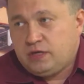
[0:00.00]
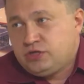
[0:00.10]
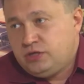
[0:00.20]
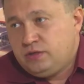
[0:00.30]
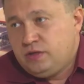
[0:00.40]

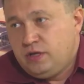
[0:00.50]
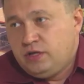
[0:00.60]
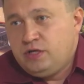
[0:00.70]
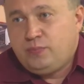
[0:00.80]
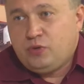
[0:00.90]
так же
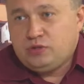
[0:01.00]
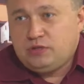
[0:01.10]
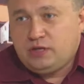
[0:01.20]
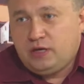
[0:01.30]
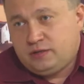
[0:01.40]
не
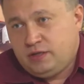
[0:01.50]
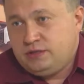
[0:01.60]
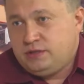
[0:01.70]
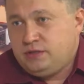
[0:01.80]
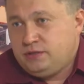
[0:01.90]
просто, как
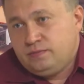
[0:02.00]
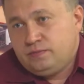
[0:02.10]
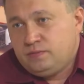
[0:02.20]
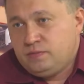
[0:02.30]
найти...